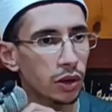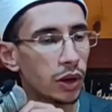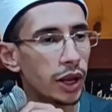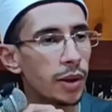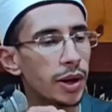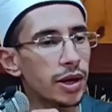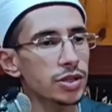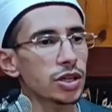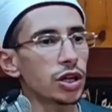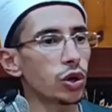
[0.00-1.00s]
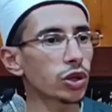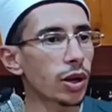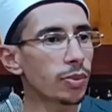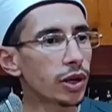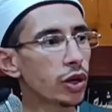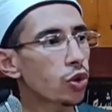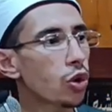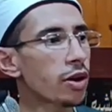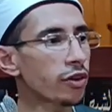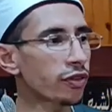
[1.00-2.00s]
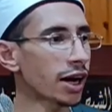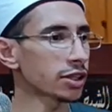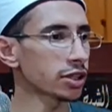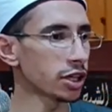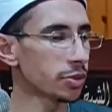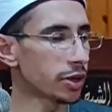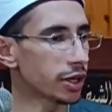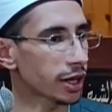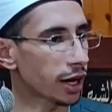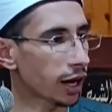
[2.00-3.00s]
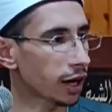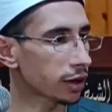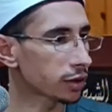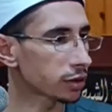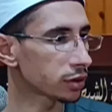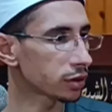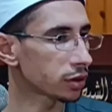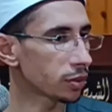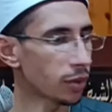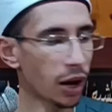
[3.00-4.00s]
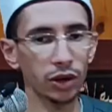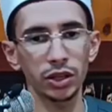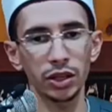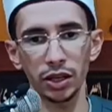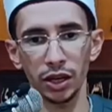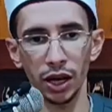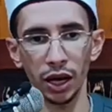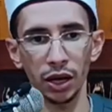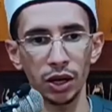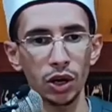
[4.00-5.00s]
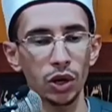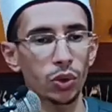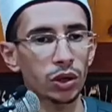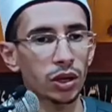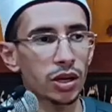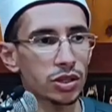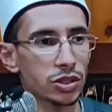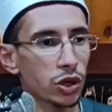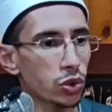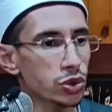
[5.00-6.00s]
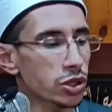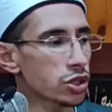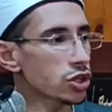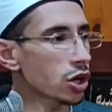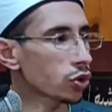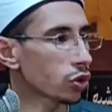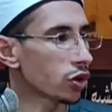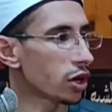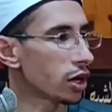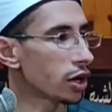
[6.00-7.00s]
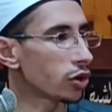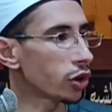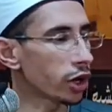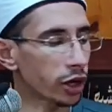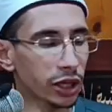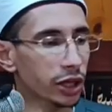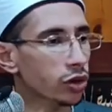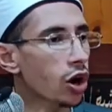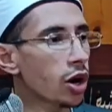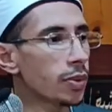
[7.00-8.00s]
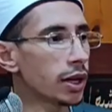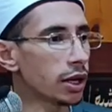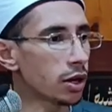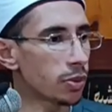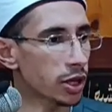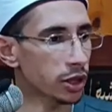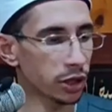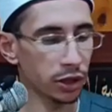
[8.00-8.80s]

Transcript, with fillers: إنما يصح تمليك منفعته بالنكاح بعقد النكاح ولا يصح استئجاره لأنه إيه غير قابل للبذل